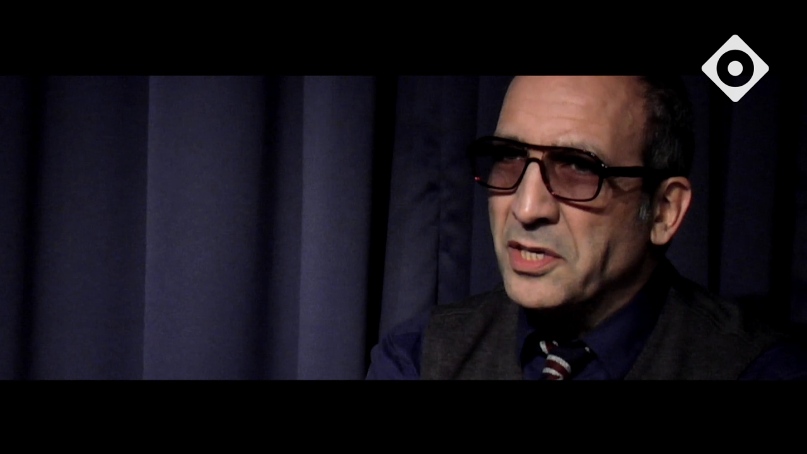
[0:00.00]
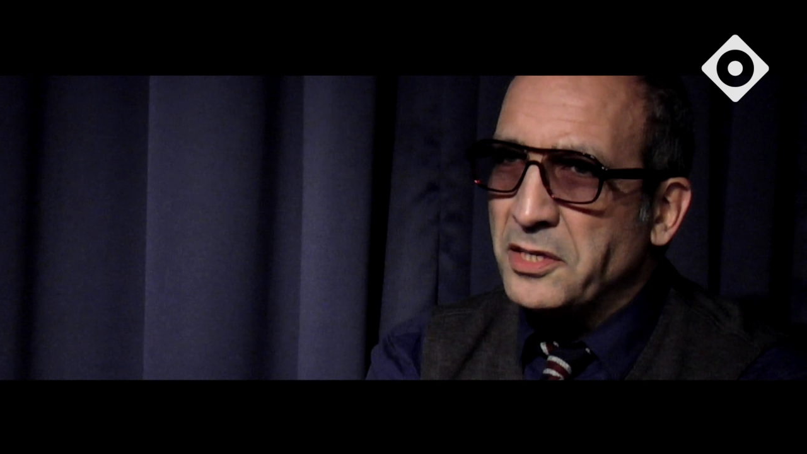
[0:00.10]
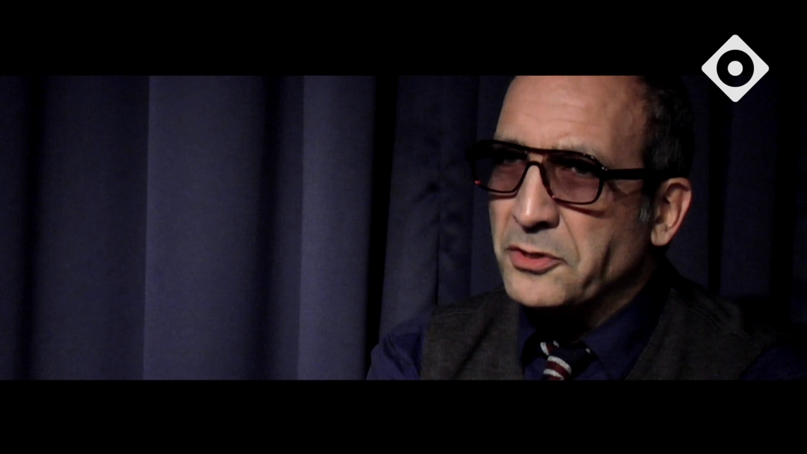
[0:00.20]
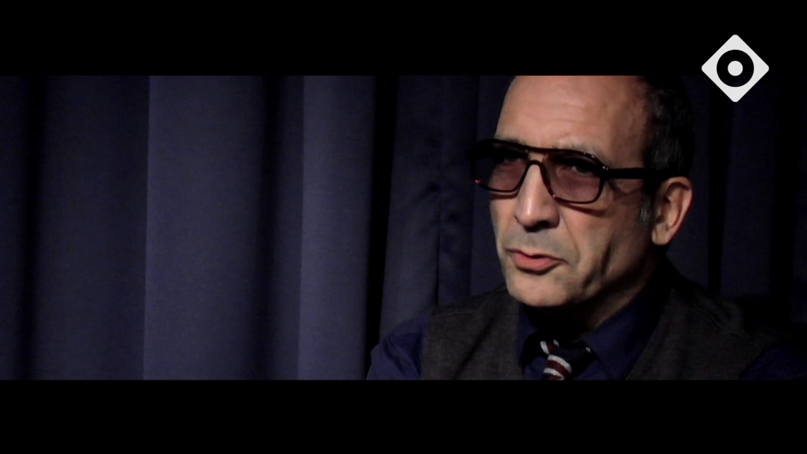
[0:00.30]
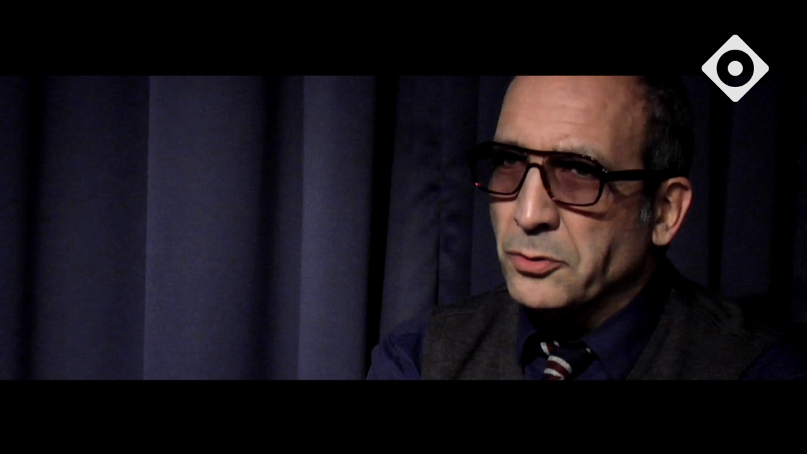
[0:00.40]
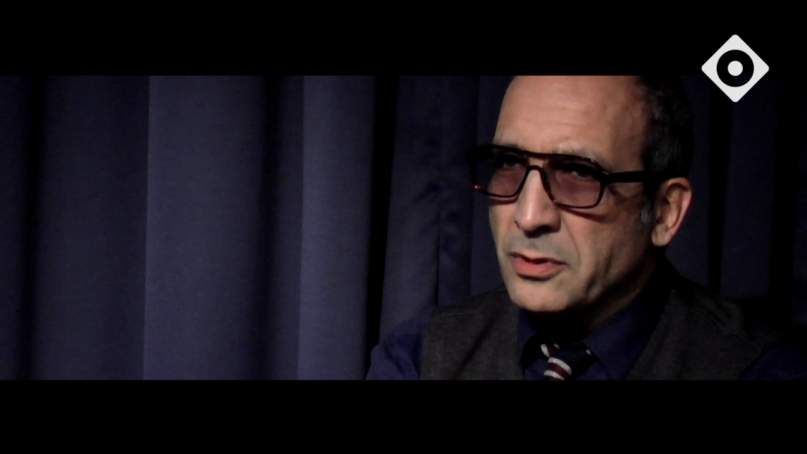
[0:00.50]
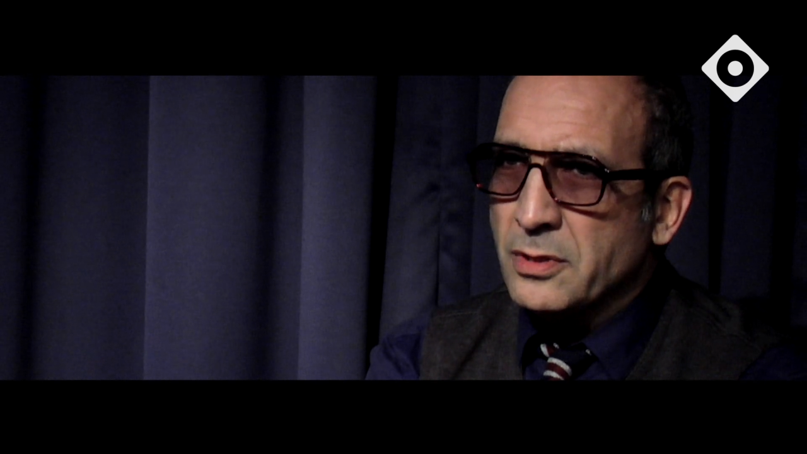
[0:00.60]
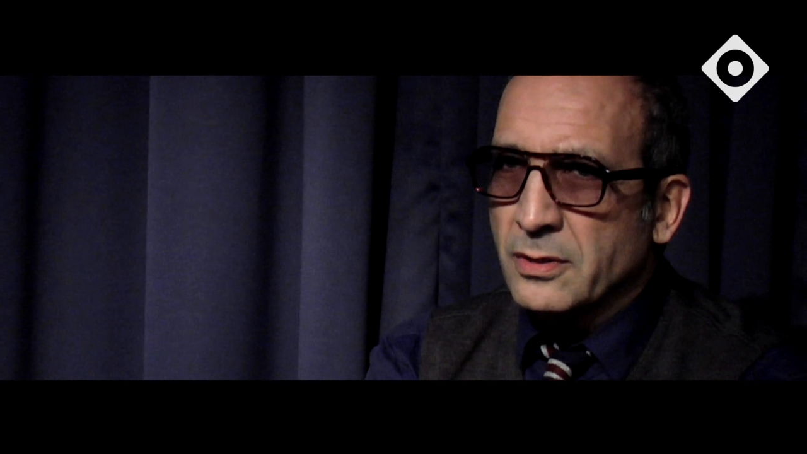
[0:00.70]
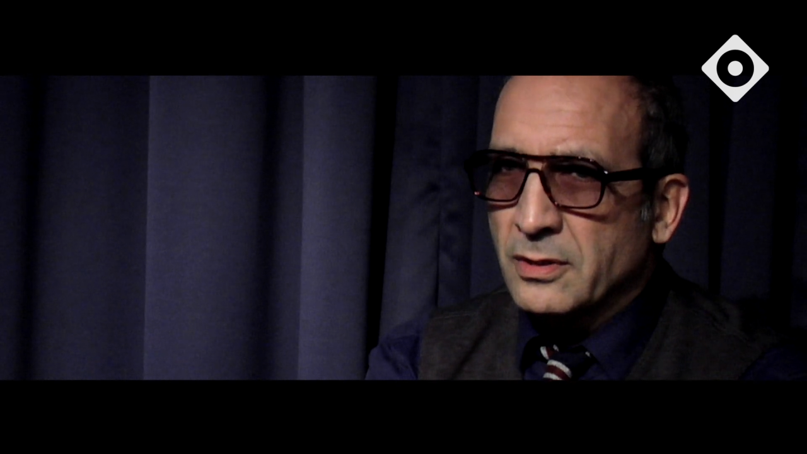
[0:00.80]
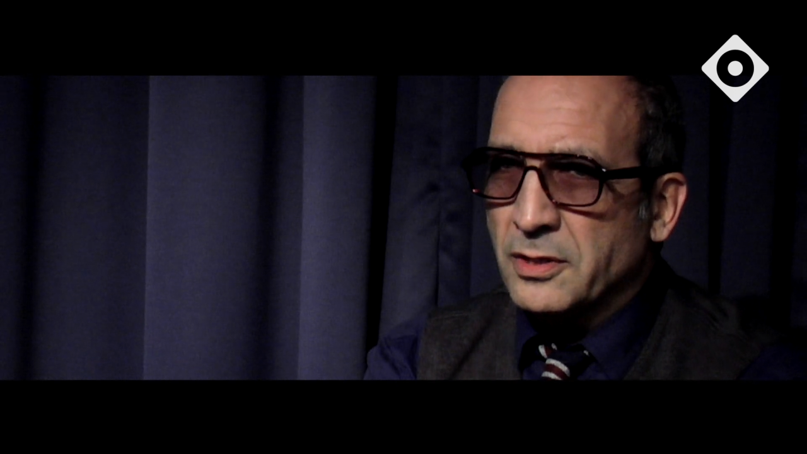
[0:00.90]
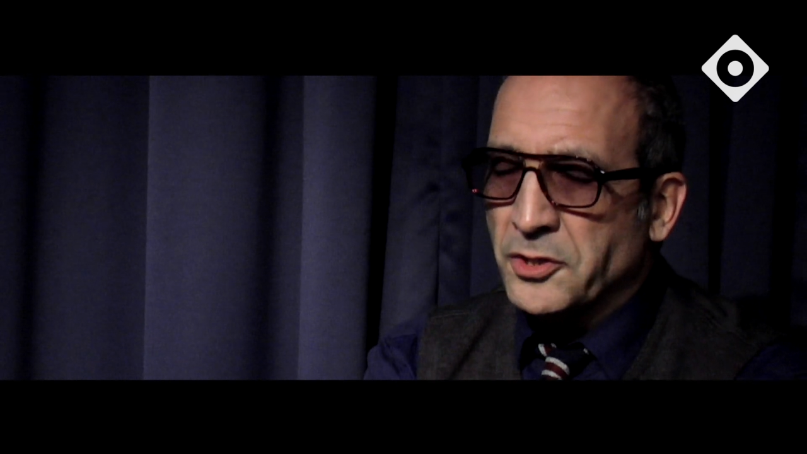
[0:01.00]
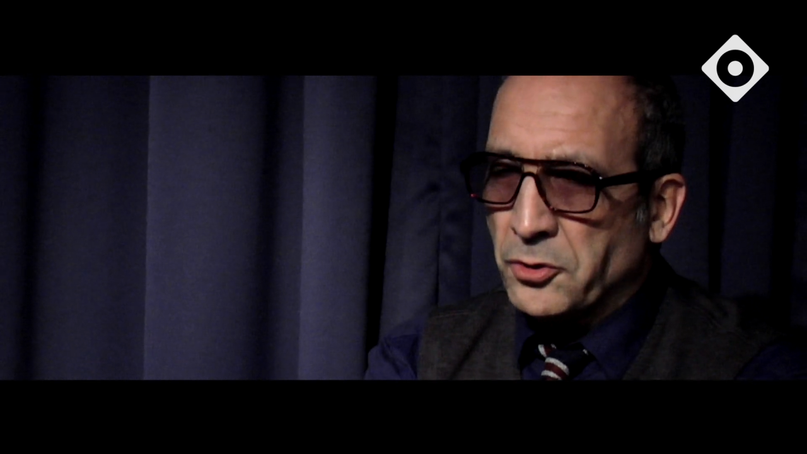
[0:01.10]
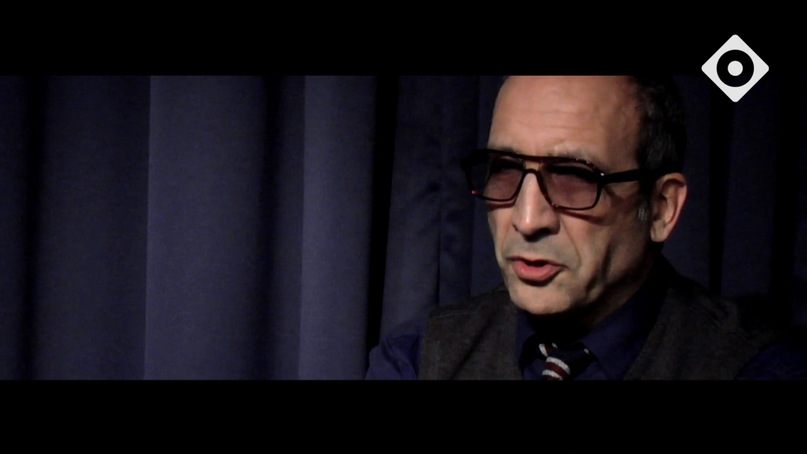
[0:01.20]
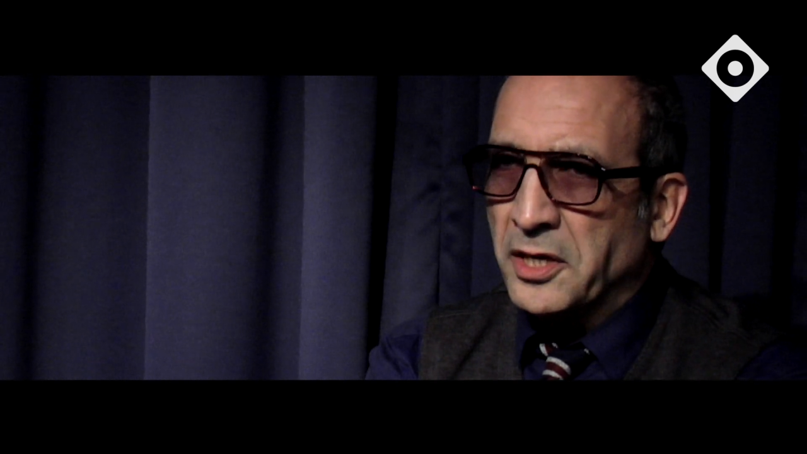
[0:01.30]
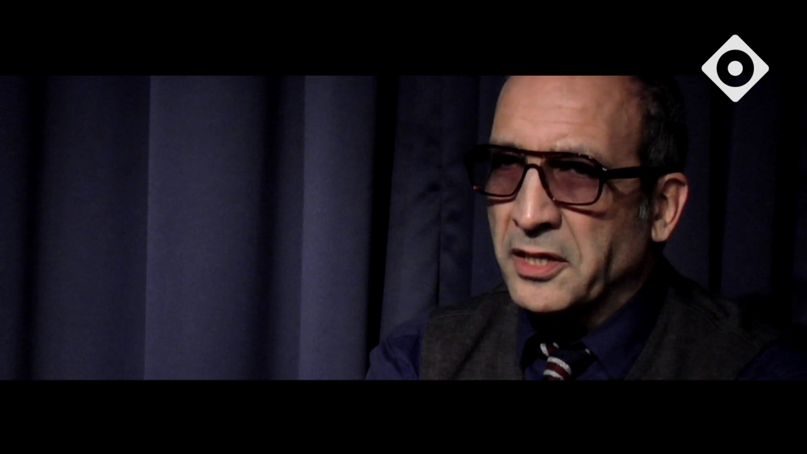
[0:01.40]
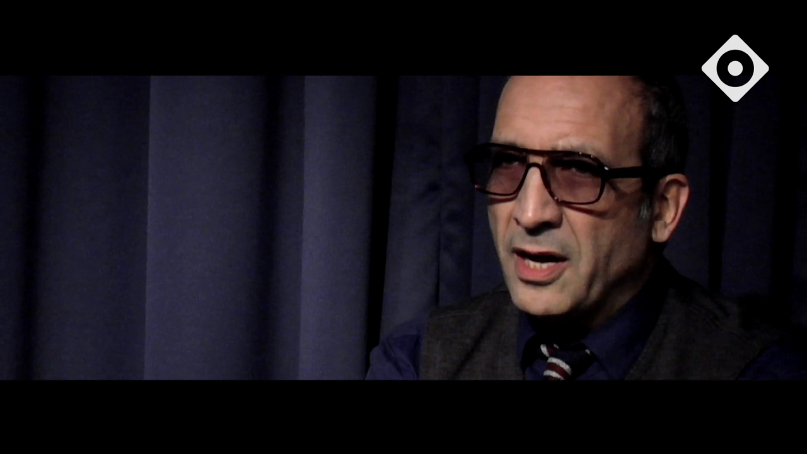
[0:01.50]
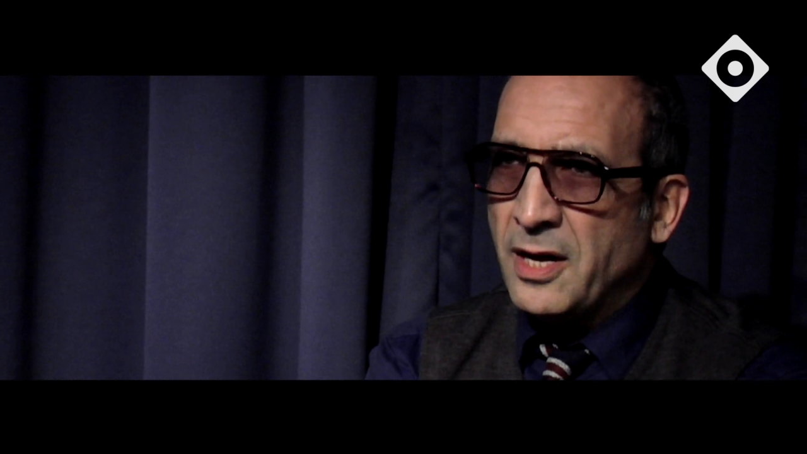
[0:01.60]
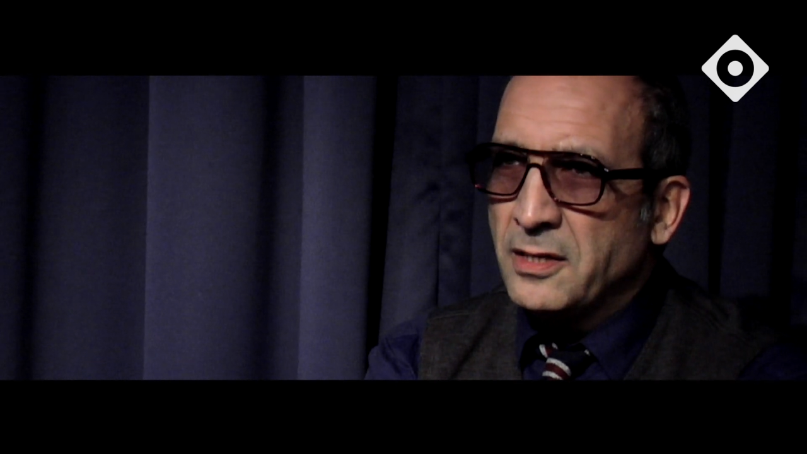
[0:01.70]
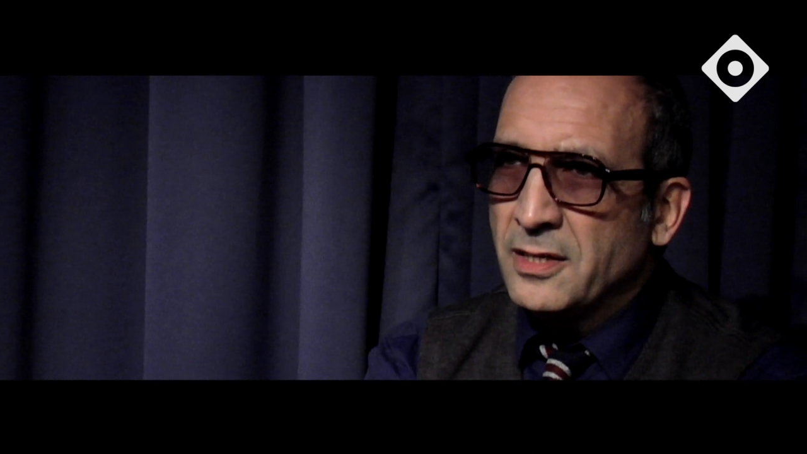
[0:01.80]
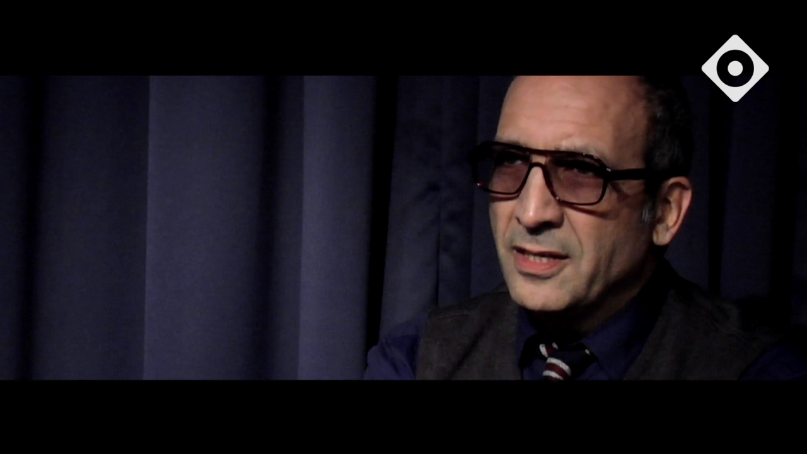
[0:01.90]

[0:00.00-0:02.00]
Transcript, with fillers: délicieuse, il se reconnaîtra.